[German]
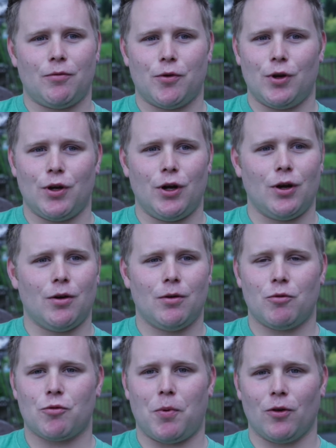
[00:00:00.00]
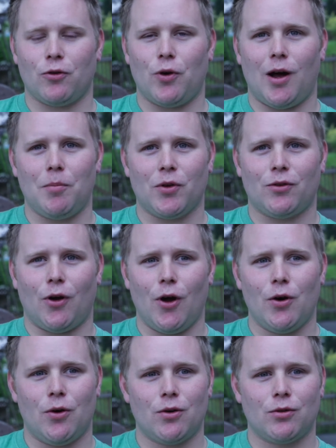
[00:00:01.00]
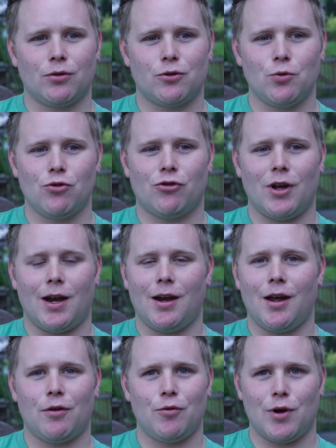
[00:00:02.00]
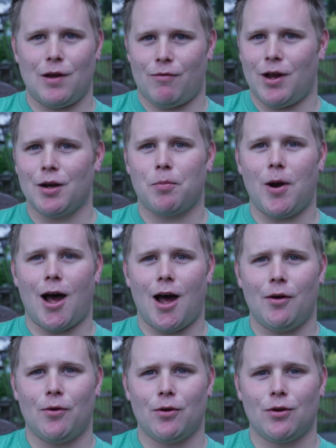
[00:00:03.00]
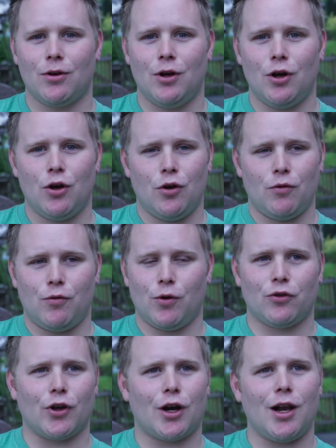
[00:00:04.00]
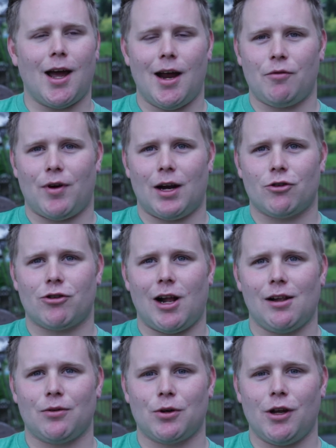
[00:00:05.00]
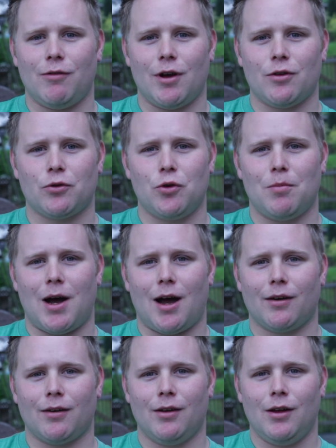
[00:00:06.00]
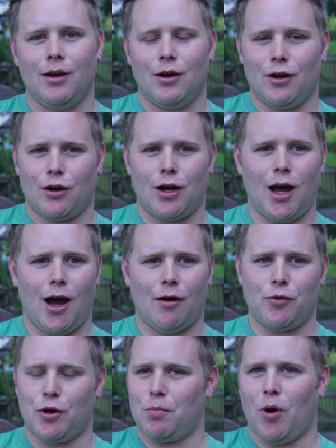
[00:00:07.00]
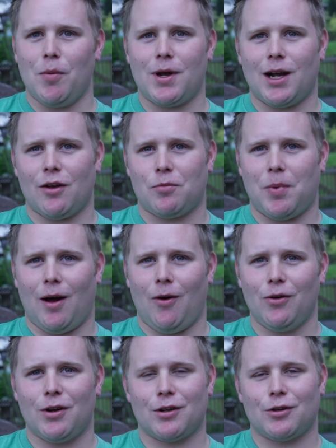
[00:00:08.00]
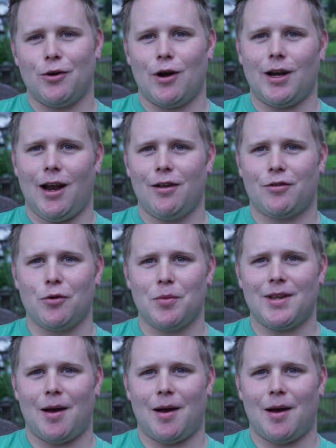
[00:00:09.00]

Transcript: für die Sponsorenbetreuung zuständig, für Eventplanung, für unsere Kleinveranstaltungen, die wir so machen. Klar, für die Bobbycars bauen, das gehört alles so mit